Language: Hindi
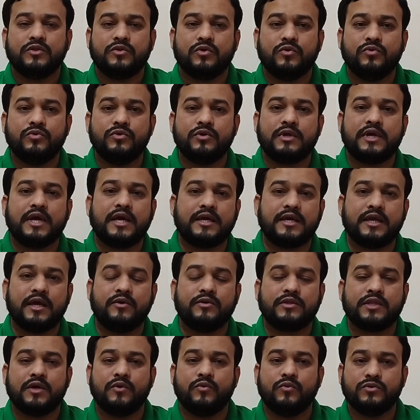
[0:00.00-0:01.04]
तो उनका क्या
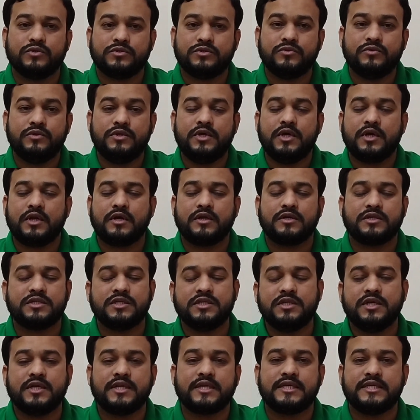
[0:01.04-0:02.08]
होता है वो जूनियर और
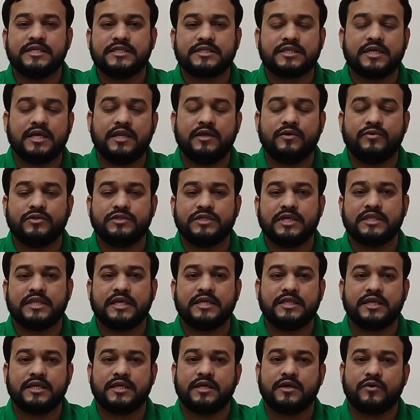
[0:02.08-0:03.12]
सीनियर किसके लिए हो जाता
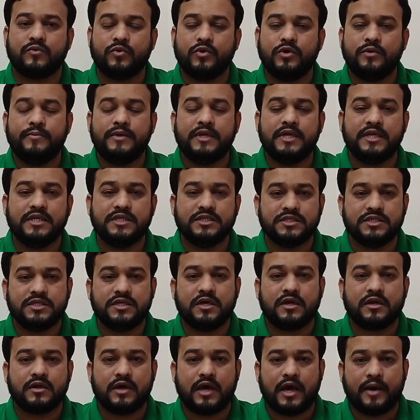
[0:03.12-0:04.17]
है देखिए कोई भी
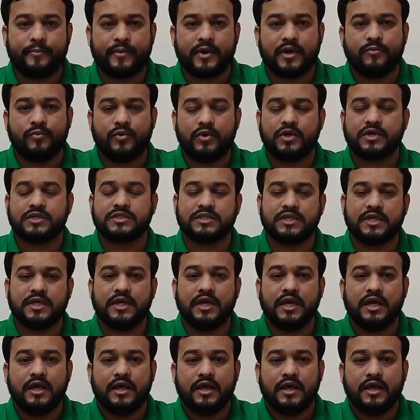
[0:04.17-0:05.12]
इंजीनियर अपना मुल्क से